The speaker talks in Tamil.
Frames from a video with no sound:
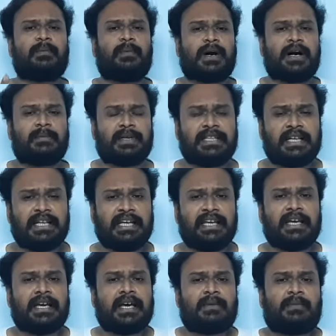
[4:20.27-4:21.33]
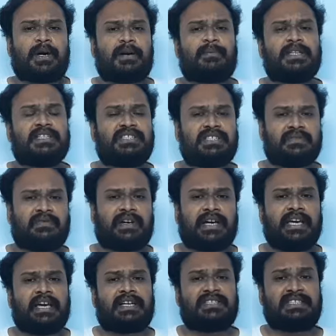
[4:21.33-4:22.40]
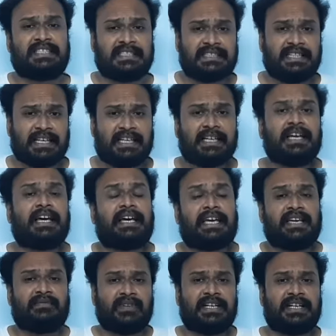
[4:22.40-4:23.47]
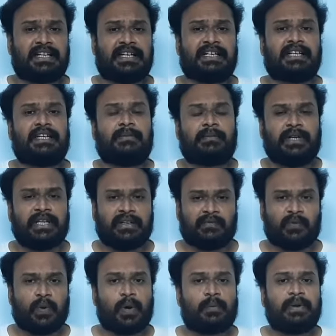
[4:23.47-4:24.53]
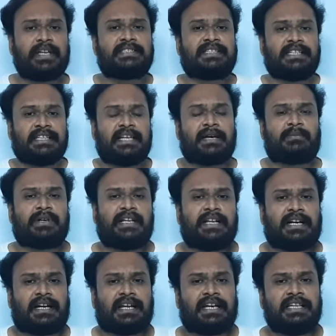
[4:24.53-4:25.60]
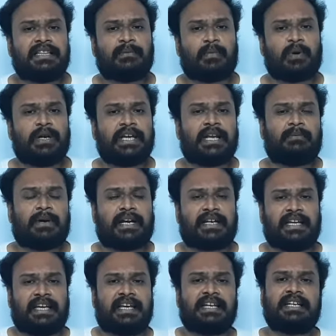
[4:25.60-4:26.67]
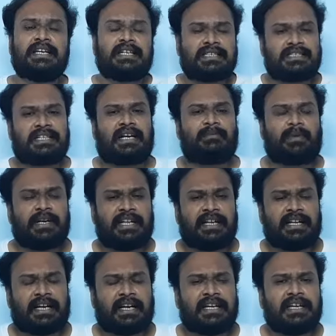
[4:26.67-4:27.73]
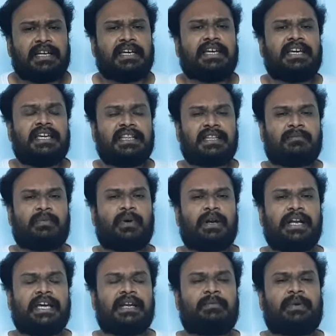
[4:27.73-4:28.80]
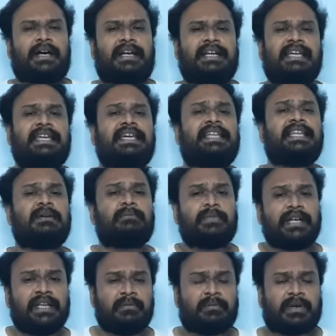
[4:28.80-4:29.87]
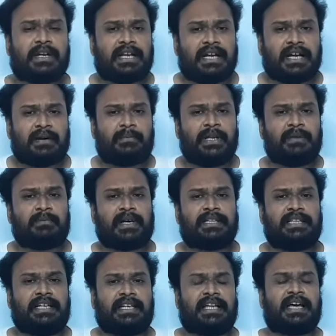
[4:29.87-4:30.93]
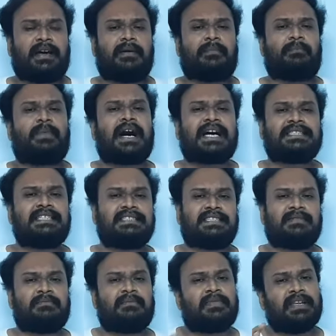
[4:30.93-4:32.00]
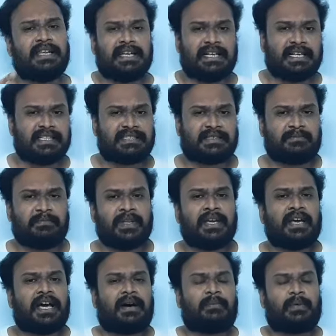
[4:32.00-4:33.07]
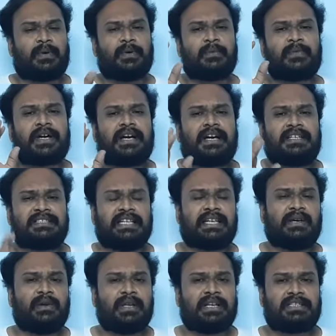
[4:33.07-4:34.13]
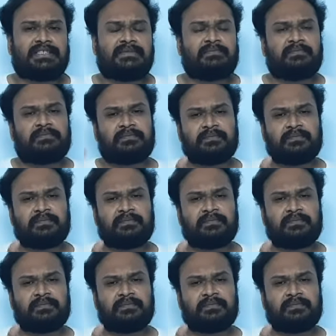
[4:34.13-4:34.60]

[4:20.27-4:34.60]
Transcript: முகமது அலி முகமது ஷிஃபாய் சித்திக் எவ்லின் ட்ரெண்ட் இப்படி இவ்வளோ பேர் சேர்ந்து என்ன பண்ணியிருக்காங்கன்னா இந்த பொலிட்டிக்கல் பார்ட்டியை ஸ்டார்ட் பண்ணியிருக்காங்க இந்த பொலிட்டிக்கல் பார்ட்டி எதை பிலீவ் பண்ணுறாங்க அப்படின்னு பார்த்தீங்கன்னா மார்க்சிசம் லெனினிசம் அப்புறம் செக்குலரிசம்